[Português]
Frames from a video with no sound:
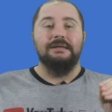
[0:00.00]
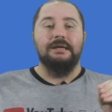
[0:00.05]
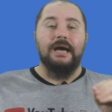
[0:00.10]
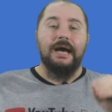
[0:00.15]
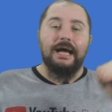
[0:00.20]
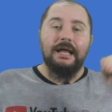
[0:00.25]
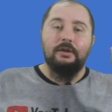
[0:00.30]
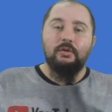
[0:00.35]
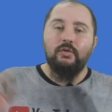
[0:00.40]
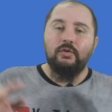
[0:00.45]

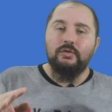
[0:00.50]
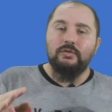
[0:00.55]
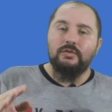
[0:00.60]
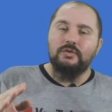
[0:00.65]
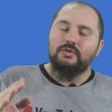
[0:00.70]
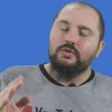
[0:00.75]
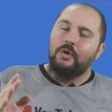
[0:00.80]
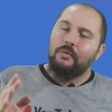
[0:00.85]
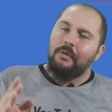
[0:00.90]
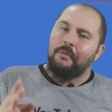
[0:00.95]

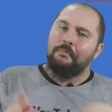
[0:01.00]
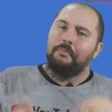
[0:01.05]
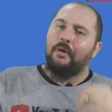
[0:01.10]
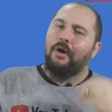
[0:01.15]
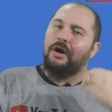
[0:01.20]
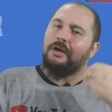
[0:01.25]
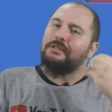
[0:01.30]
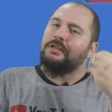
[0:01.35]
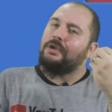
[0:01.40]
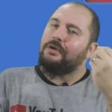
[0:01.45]
Alunos, como
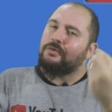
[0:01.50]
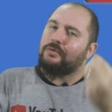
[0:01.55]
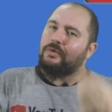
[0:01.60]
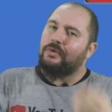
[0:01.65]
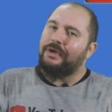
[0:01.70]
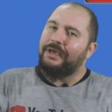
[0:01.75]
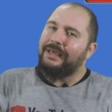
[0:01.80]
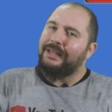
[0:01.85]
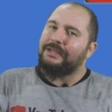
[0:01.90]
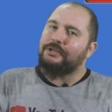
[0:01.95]
podem
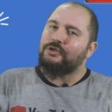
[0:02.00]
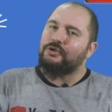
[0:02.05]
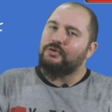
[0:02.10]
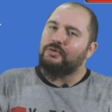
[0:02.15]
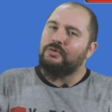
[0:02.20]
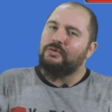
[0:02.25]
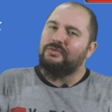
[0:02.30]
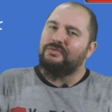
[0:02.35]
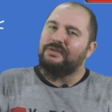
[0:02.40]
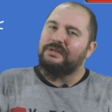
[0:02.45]
ocorrer as
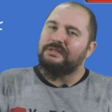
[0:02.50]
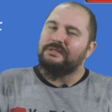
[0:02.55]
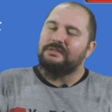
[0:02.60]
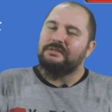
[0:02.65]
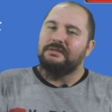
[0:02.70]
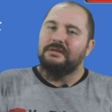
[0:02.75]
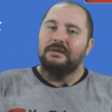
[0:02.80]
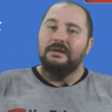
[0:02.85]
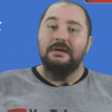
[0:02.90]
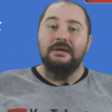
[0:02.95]

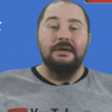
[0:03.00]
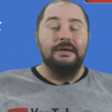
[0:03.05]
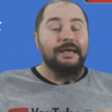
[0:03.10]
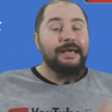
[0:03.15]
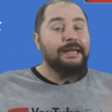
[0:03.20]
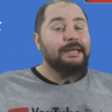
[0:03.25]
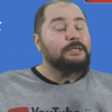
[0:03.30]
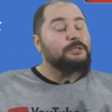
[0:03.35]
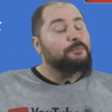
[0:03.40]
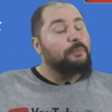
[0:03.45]
chuvas?
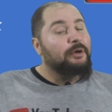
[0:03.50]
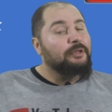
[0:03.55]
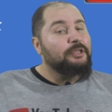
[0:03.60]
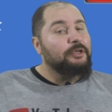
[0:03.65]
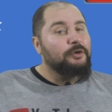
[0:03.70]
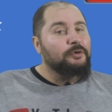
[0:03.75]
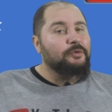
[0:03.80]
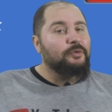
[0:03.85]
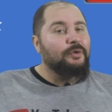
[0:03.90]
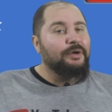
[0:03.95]
Elas
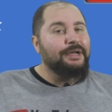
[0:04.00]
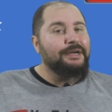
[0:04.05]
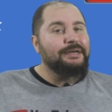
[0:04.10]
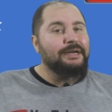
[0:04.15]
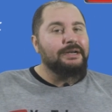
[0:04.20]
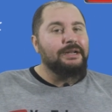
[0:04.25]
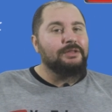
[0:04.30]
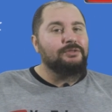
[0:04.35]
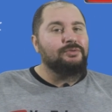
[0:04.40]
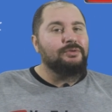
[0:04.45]
podem ocorrer
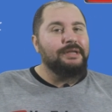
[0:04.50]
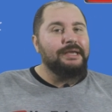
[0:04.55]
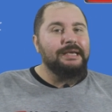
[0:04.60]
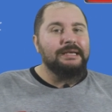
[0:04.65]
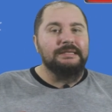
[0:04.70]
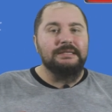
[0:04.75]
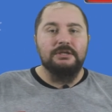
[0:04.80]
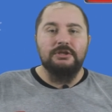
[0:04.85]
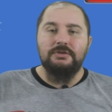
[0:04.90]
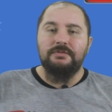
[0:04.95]
na
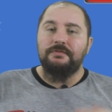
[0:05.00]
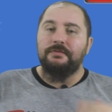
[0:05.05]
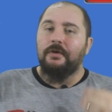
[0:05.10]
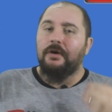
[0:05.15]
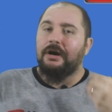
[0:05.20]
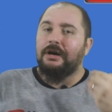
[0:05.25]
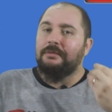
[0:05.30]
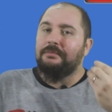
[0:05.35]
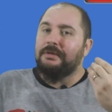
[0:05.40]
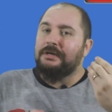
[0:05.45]
natureza de
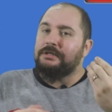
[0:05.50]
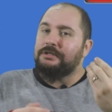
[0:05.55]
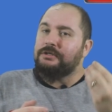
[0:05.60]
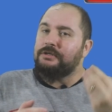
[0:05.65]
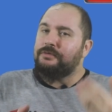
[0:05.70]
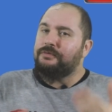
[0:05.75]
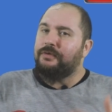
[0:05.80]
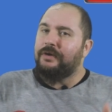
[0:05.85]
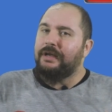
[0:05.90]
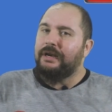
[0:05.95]
formas
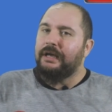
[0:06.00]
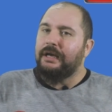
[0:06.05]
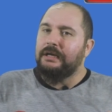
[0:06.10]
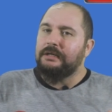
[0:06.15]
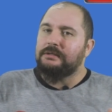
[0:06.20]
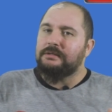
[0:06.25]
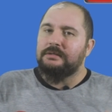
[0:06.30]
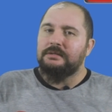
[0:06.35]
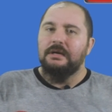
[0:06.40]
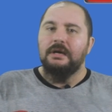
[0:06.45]

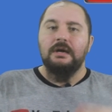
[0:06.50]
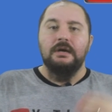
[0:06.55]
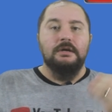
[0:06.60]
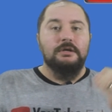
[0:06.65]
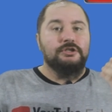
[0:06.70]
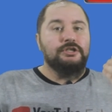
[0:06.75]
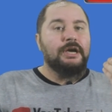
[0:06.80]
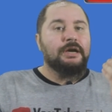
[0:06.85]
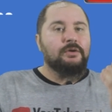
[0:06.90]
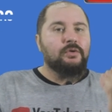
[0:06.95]
diferentes,
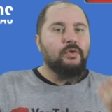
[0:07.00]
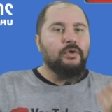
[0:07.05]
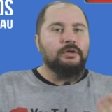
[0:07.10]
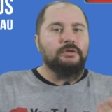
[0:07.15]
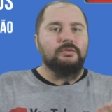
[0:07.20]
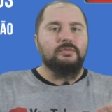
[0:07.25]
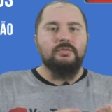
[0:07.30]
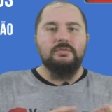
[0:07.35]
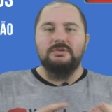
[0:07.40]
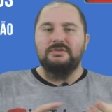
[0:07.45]
de
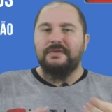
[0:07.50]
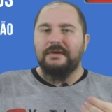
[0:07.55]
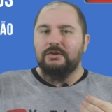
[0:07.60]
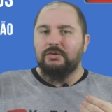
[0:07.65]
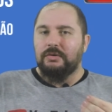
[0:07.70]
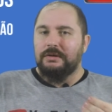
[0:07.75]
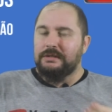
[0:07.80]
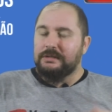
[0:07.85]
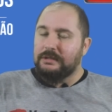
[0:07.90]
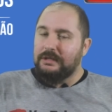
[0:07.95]
acordo com os
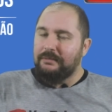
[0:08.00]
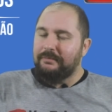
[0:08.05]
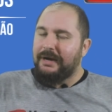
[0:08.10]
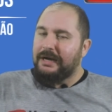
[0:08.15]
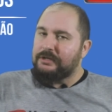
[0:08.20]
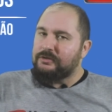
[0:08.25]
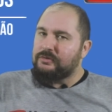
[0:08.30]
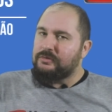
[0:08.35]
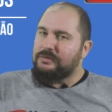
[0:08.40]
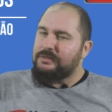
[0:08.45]
fatores
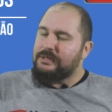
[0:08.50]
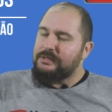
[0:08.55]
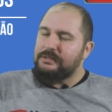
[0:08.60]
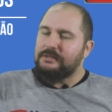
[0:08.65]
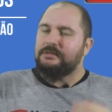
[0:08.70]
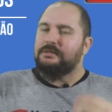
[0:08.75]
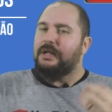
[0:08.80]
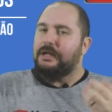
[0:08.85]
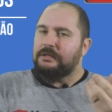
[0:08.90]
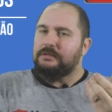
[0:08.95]
climáticos
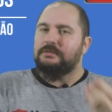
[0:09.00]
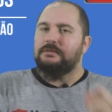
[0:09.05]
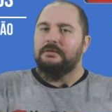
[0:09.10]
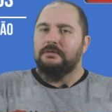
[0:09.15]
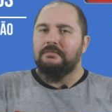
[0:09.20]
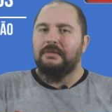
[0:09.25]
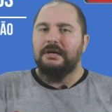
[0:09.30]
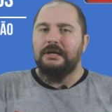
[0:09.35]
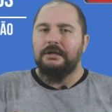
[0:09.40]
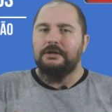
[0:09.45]
existentes
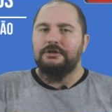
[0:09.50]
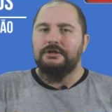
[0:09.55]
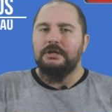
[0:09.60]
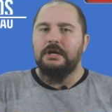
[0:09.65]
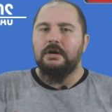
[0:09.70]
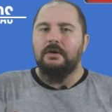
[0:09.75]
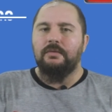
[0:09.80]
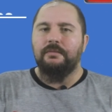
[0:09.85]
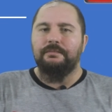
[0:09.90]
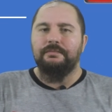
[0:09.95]
em uma
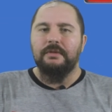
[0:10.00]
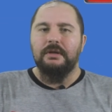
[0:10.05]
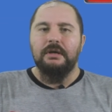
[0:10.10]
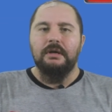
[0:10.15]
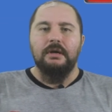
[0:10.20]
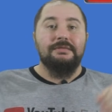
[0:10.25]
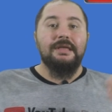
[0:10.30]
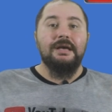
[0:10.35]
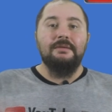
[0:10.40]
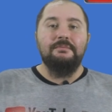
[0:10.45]
região.
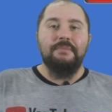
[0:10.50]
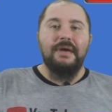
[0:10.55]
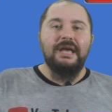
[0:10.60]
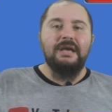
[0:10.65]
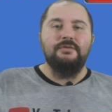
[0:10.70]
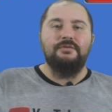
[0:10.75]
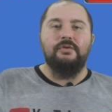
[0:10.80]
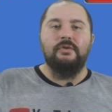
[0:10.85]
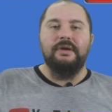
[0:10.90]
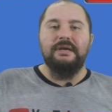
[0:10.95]

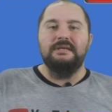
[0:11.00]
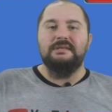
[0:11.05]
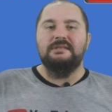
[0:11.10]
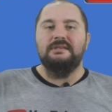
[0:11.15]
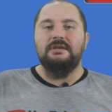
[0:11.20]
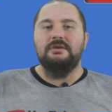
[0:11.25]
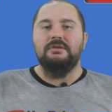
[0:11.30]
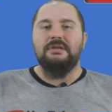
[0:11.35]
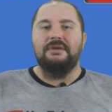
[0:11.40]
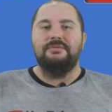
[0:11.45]
Também
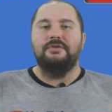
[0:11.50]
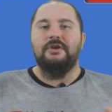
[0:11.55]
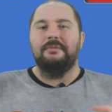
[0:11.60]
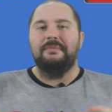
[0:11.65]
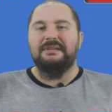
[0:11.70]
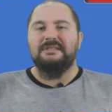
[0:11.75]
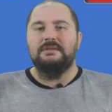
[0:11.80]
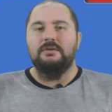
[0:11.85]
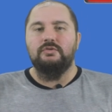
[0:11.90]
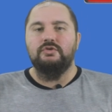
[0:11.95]
influenciam na
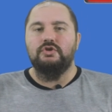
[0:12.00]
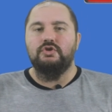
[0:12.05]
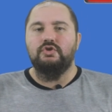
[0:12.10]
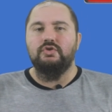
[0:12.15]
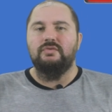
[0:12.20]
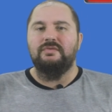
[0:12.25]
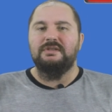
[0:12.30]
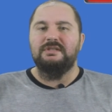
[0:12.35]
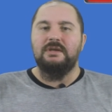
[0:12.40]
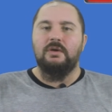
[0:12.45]
formação de
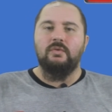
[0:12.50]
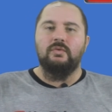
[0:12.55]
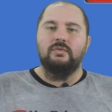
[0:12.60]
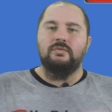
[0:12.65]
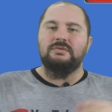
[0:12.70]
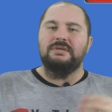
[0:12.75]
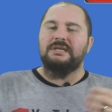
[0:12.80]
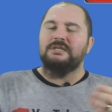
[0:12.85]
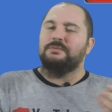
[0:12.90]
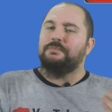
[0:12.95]
chuvas em
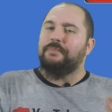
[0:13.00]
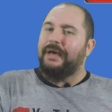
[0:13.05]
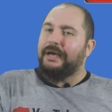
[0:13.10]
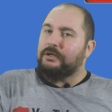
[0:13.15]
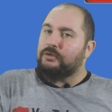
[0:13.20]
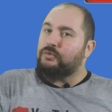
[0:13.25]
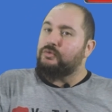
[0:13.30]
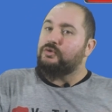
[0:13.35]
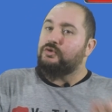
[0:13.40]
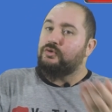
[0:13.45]
alguns
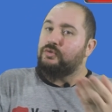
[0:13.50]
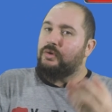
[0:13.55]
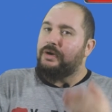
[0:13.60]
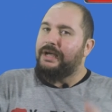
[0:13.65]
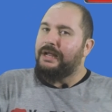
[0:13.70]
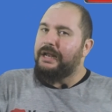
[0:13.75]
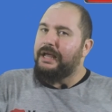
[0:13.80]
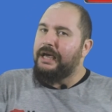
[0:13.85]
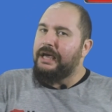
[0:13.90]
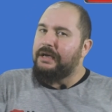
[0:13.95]
aspectos do
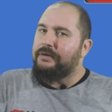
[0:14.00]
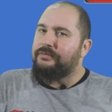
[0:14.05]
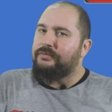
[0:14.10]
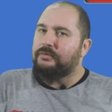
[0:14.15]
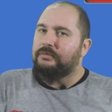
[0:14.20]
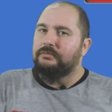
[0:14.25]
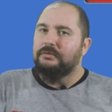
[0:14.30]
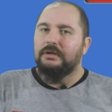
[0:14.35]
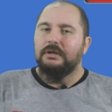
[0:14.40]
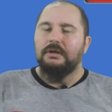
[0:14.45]
relevo.